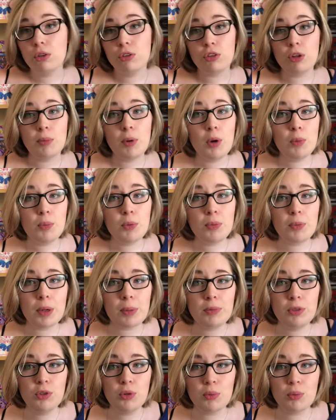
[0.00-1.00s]
ça m'a un peu
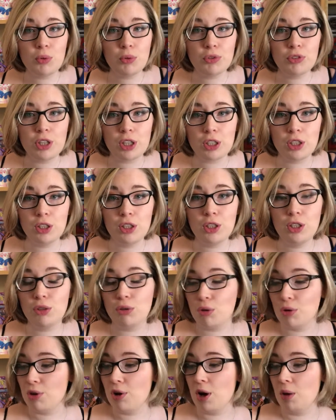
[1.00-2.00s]
permis de me consacrer
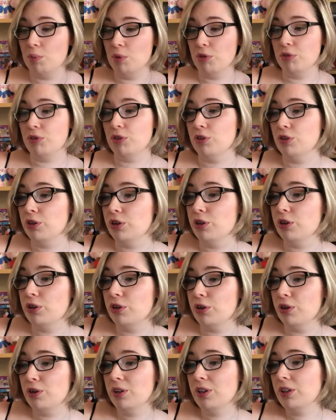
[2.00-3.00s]
euh, à mes
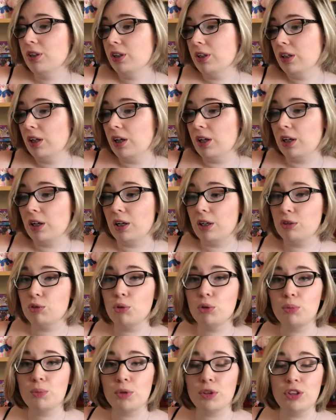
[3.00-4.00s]
vidéos, à
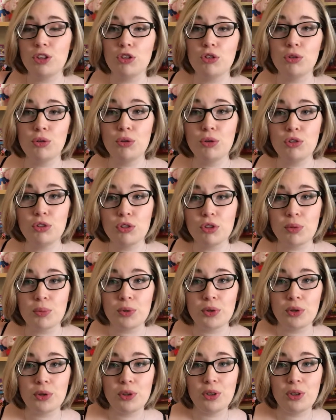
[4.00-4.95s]
d'autres petites choses comme